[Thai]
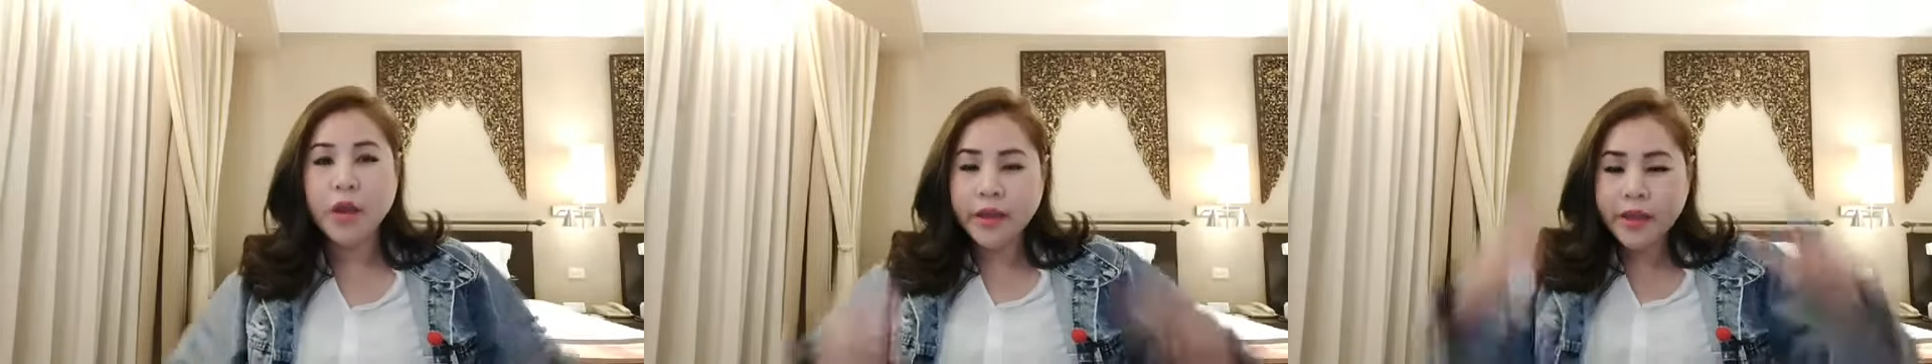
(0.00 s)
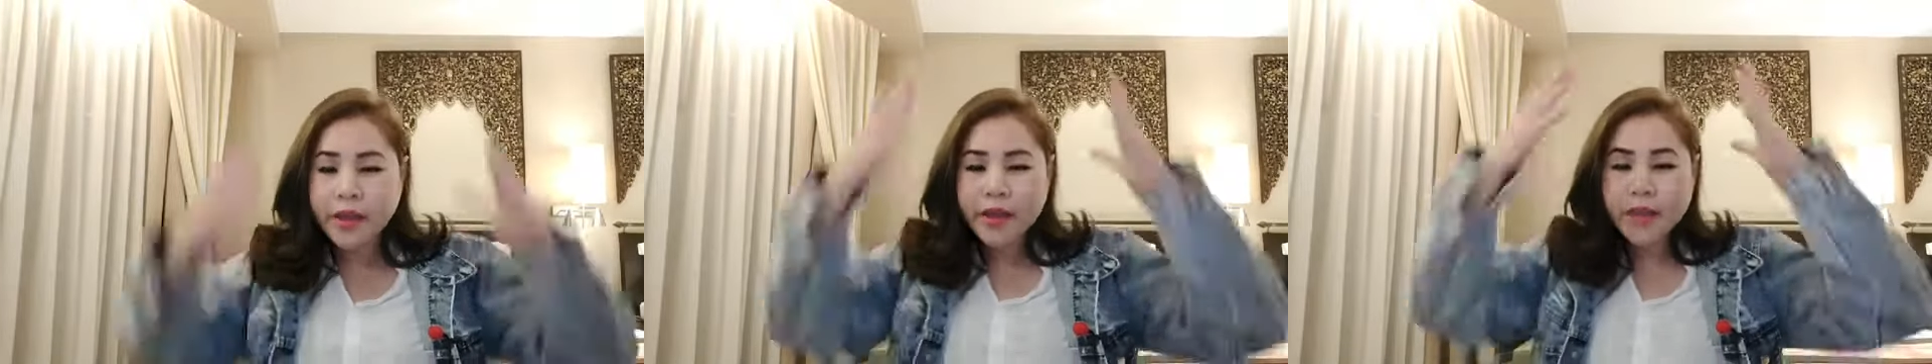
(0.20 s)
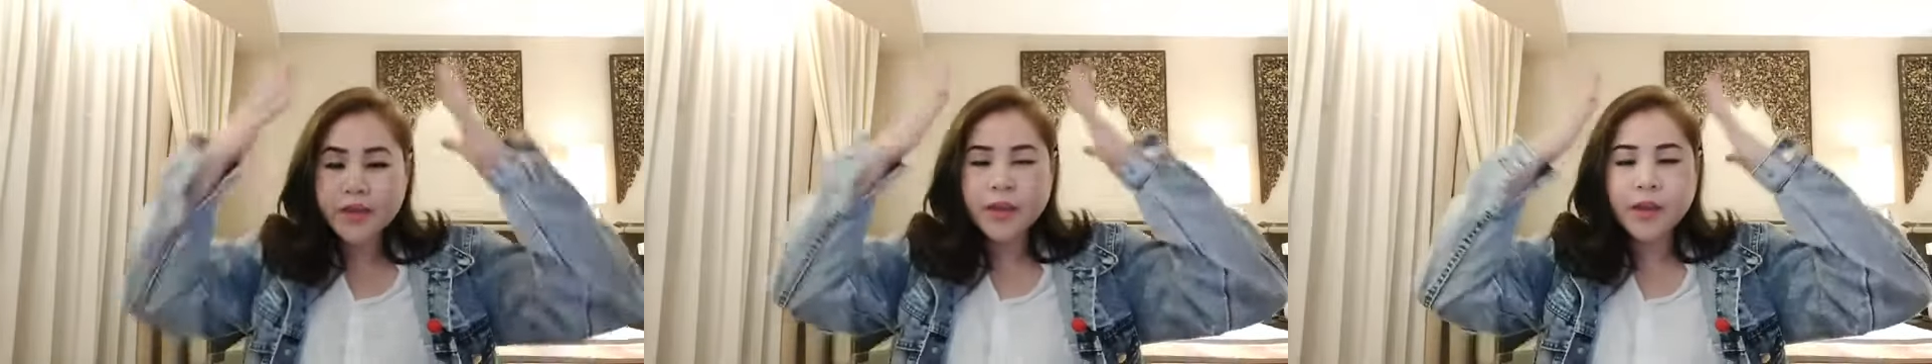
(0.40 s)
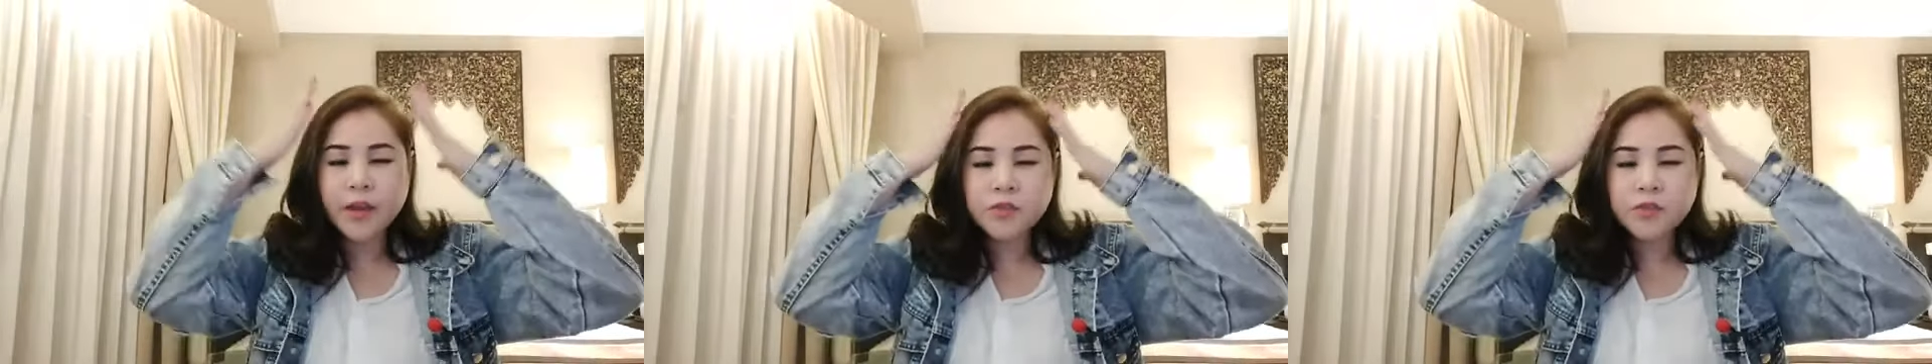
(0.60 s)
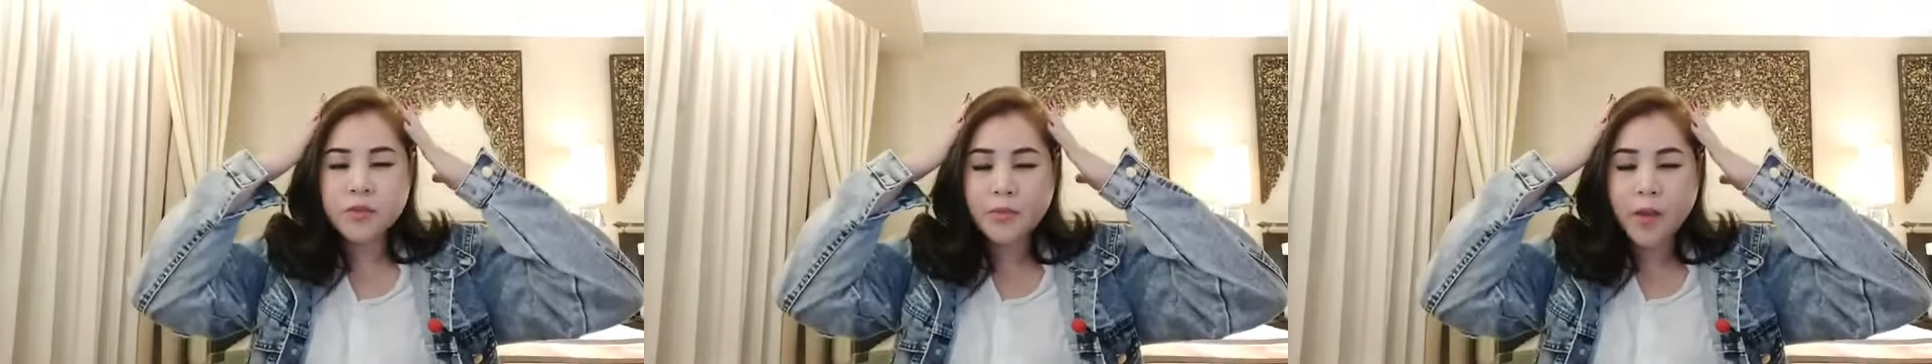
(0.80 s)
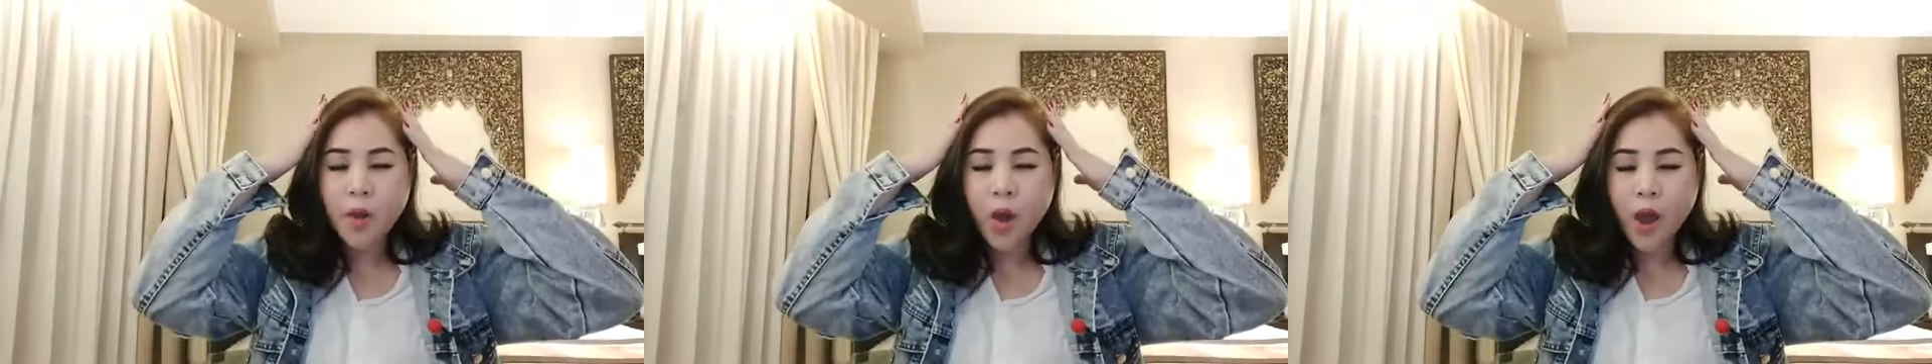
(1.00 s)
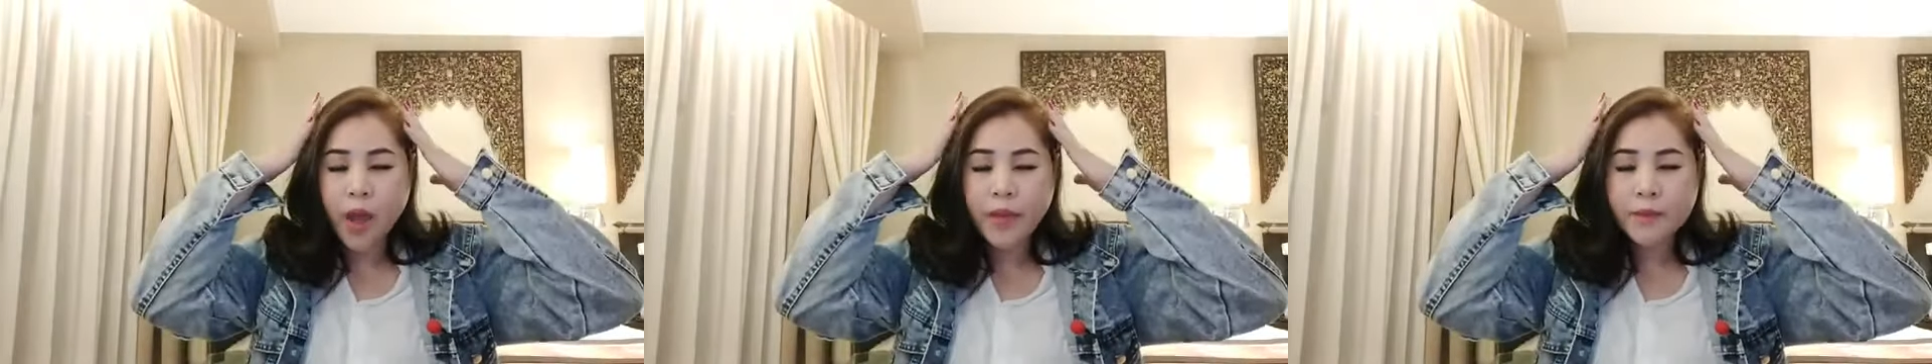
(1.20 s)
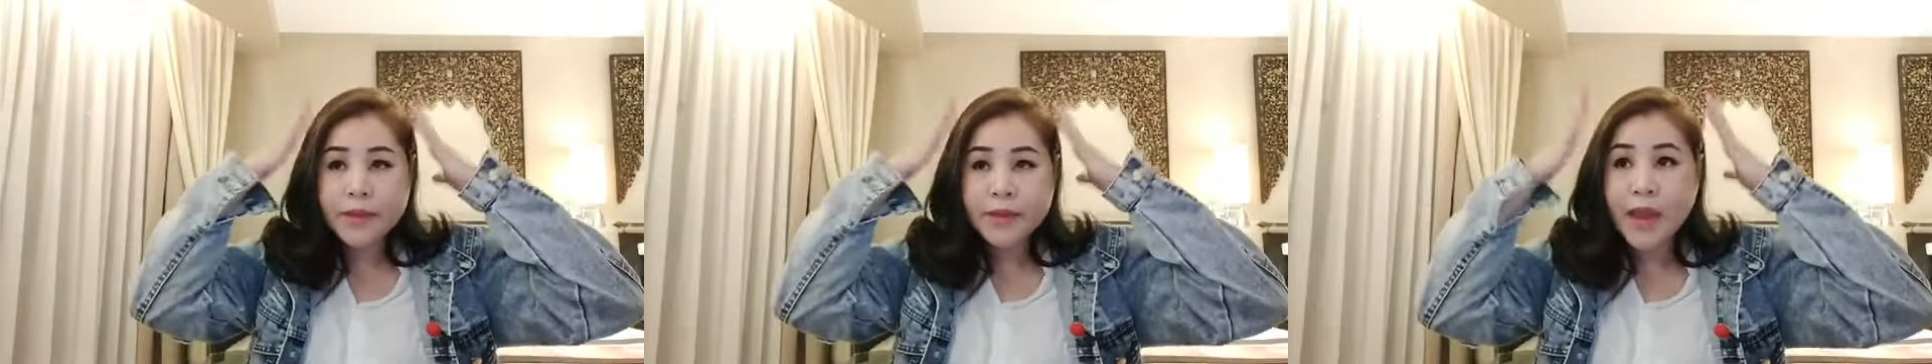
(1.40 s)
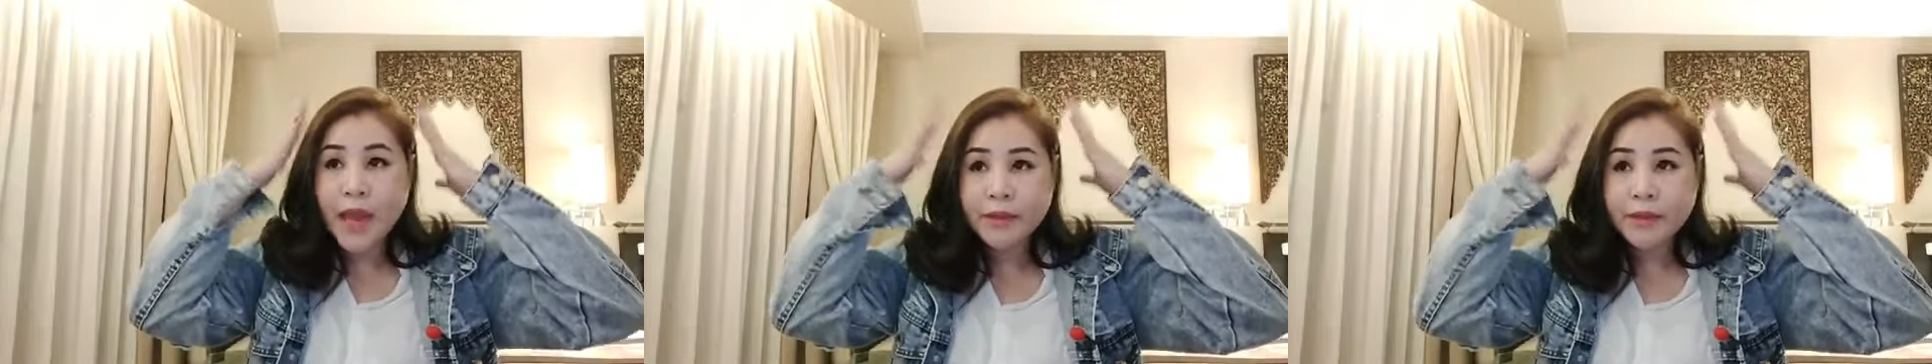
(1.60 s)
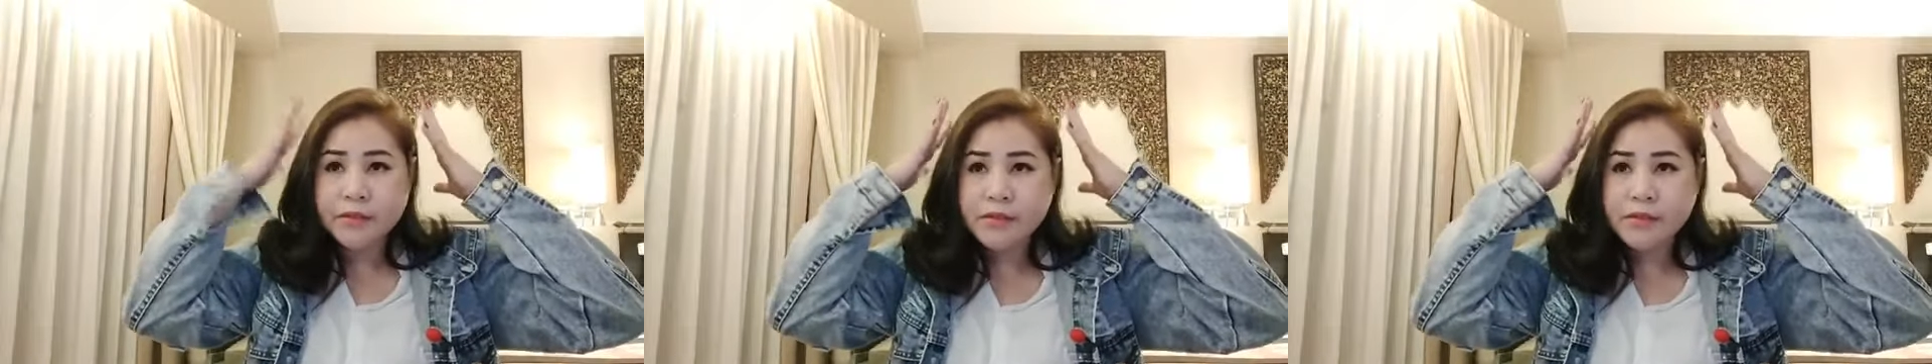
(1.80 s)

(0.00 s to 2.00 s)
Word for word: เอ๊ะถ้าเราจะบอกให้พี่รัฐ